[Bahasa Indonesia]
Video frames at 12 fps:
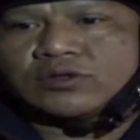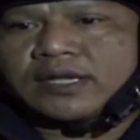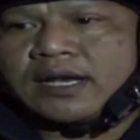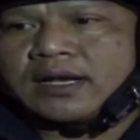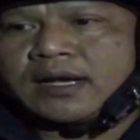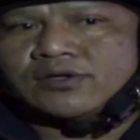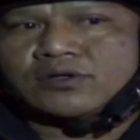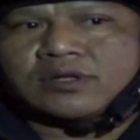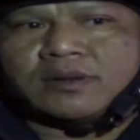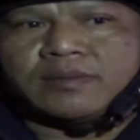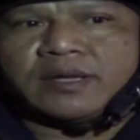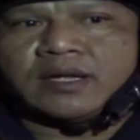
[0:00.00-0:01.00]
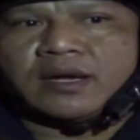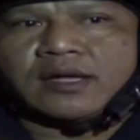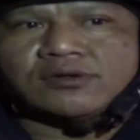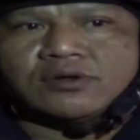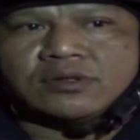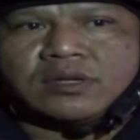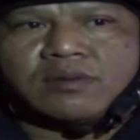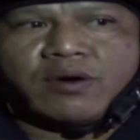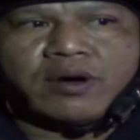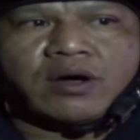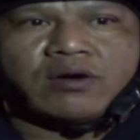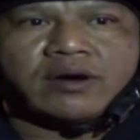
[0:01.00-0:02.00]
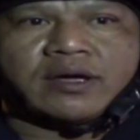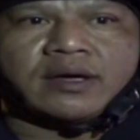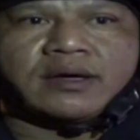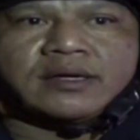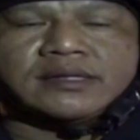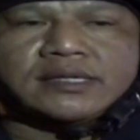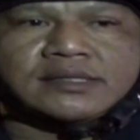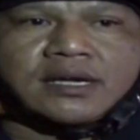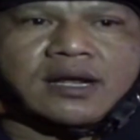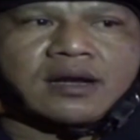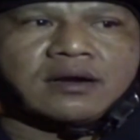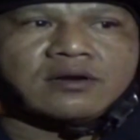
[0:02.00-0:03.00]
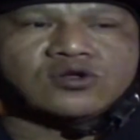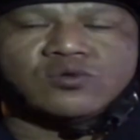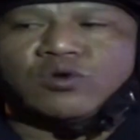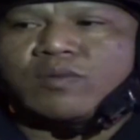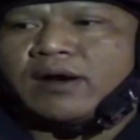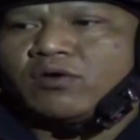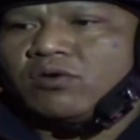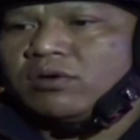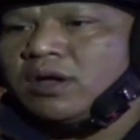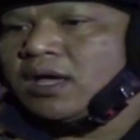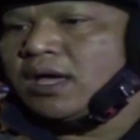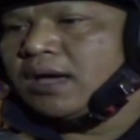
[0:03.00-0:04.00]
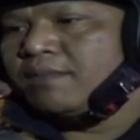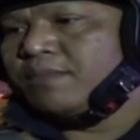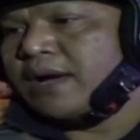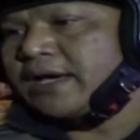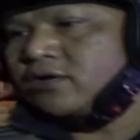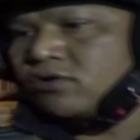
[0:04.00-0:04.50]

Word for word: untuk tindak lanjut lebih lanjut dibawa oleh jajaran Polsek Bandung, baik